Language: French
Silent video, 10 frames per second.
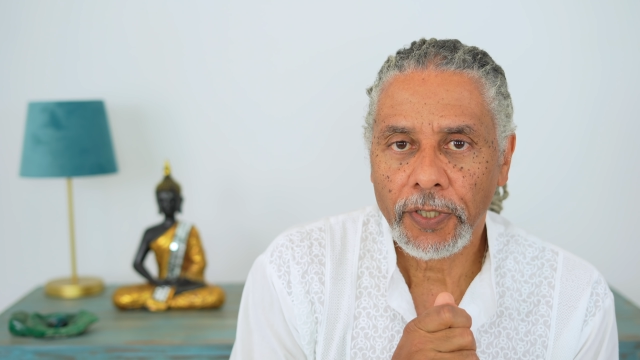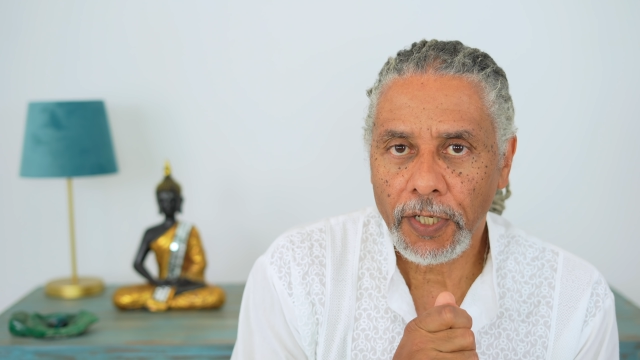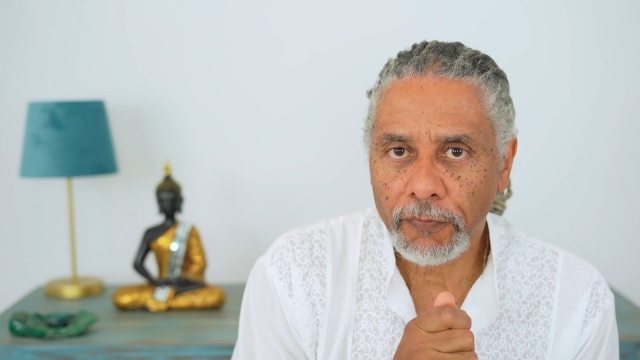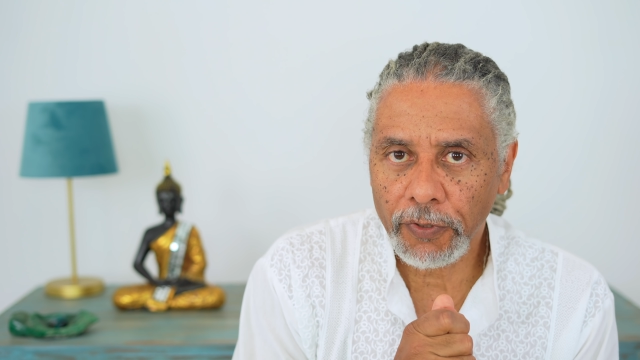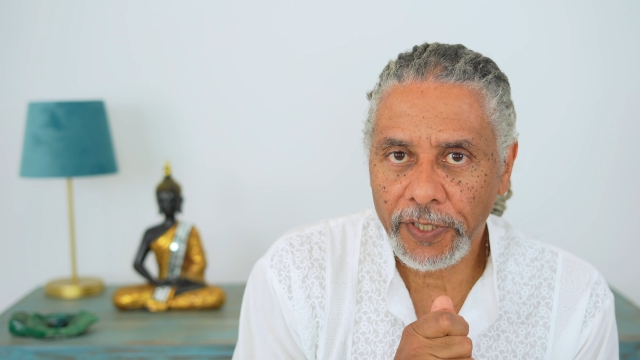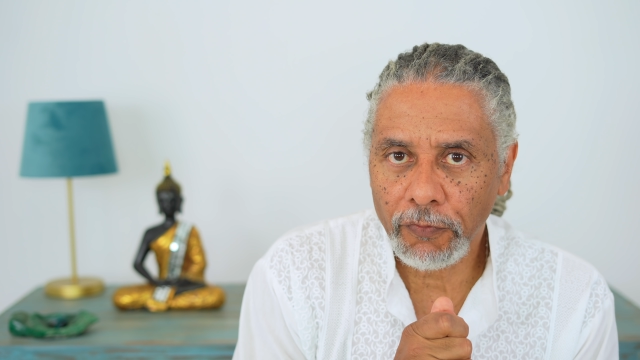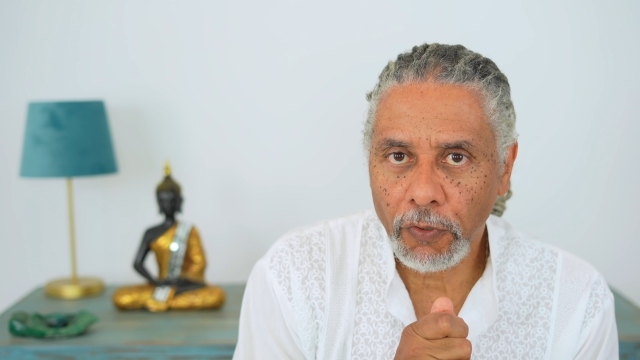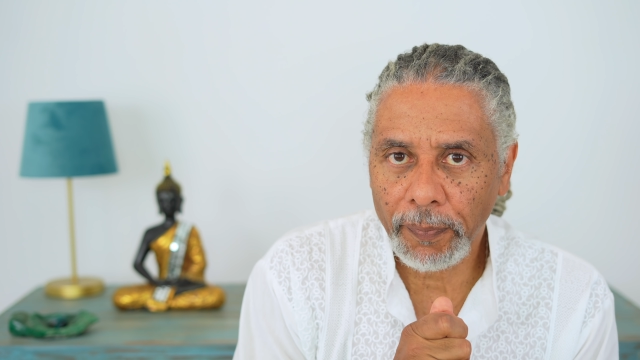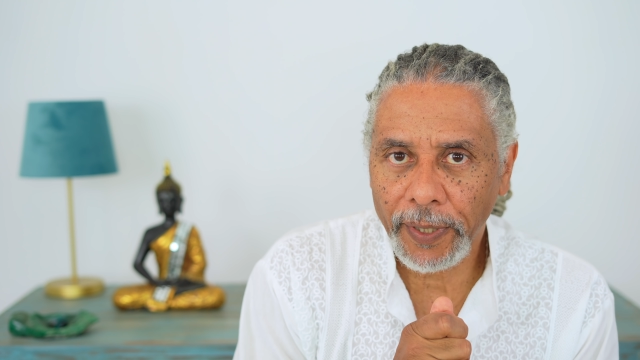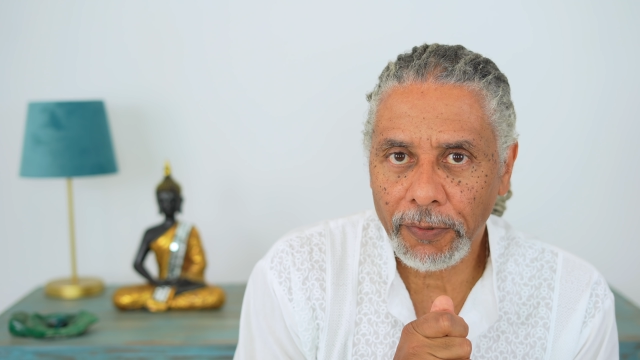il faut
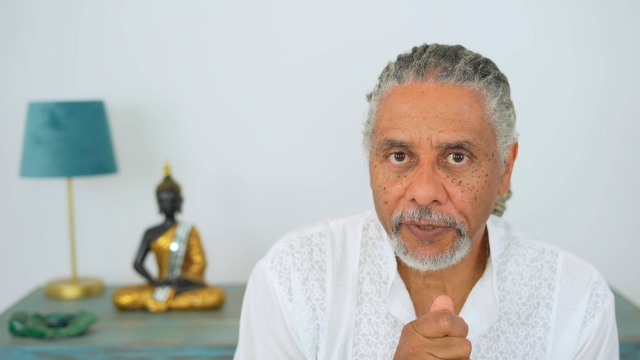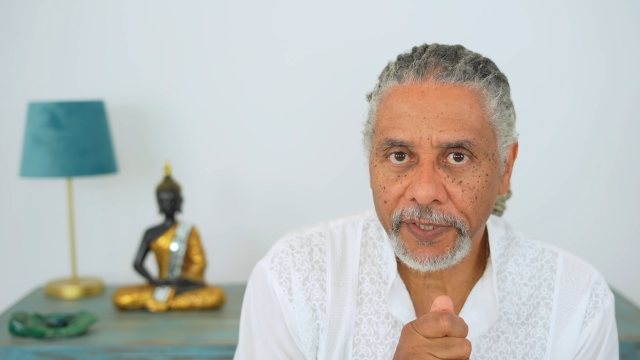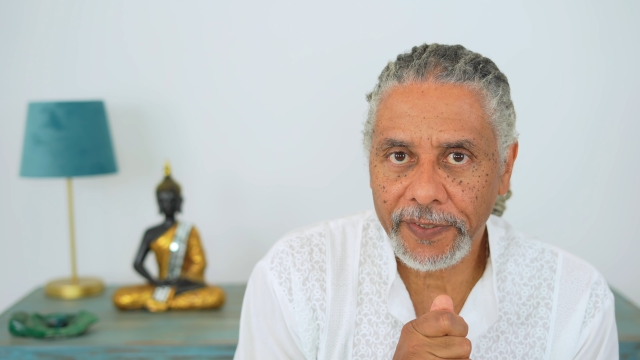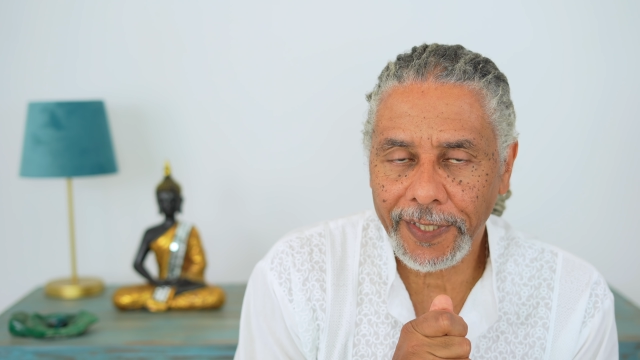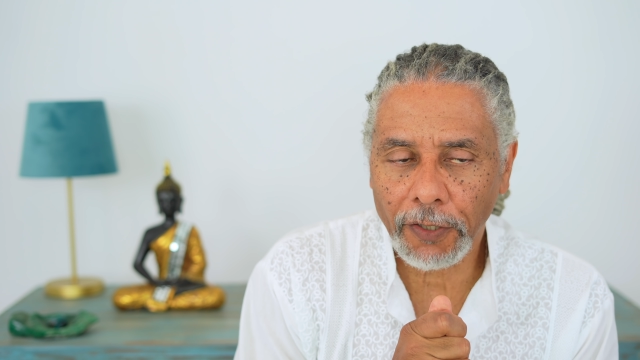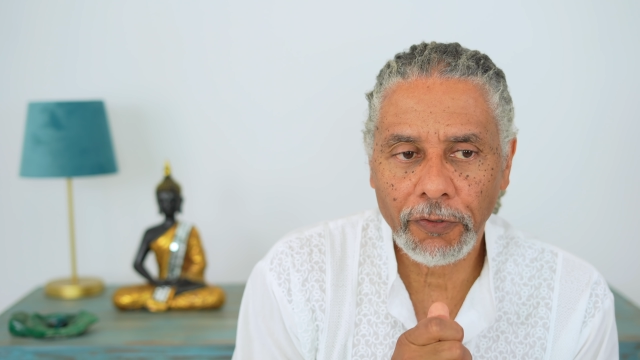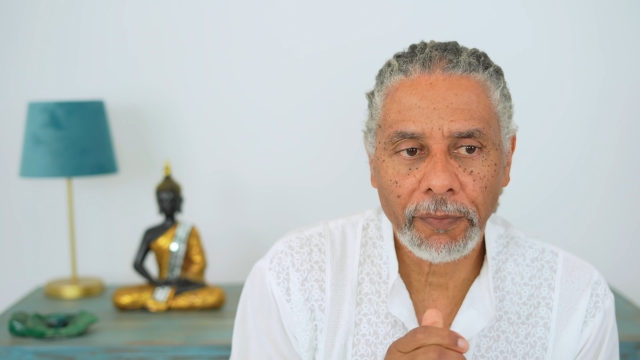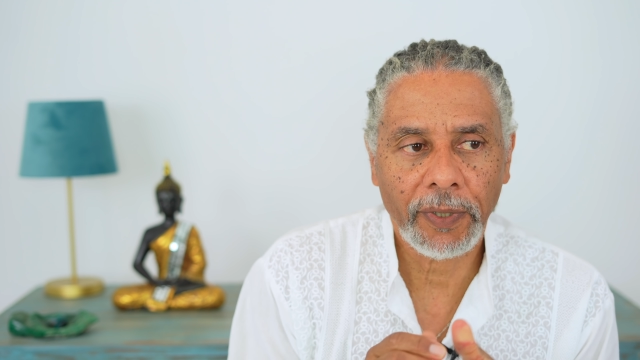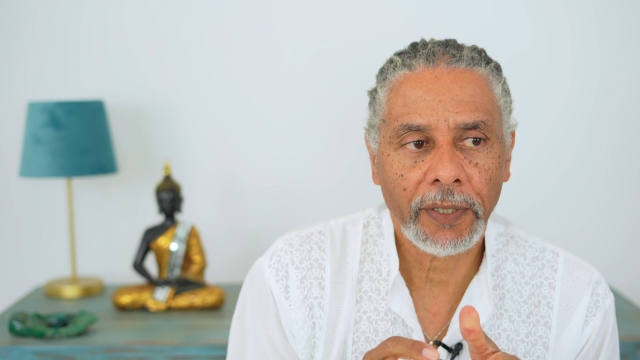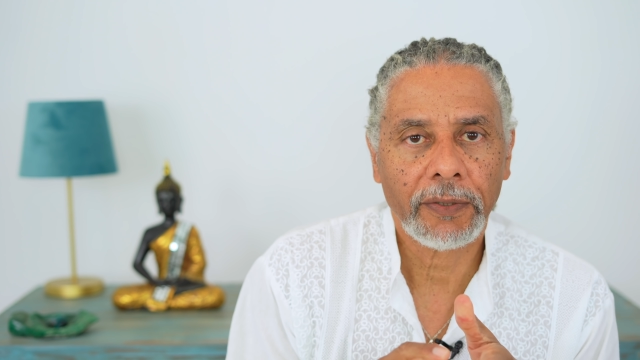développer le
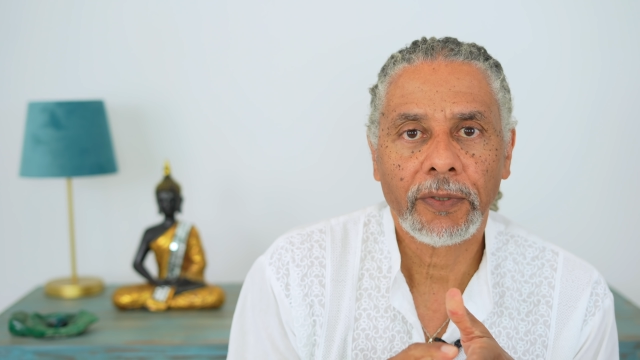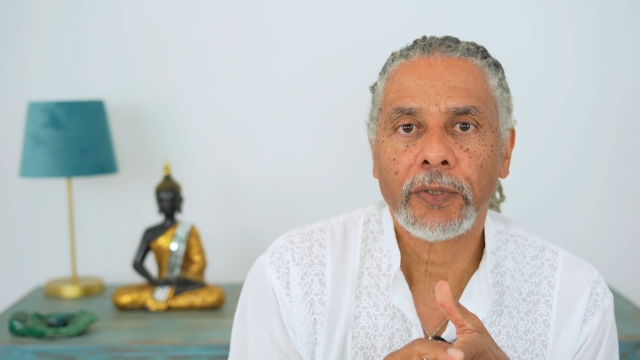discernement,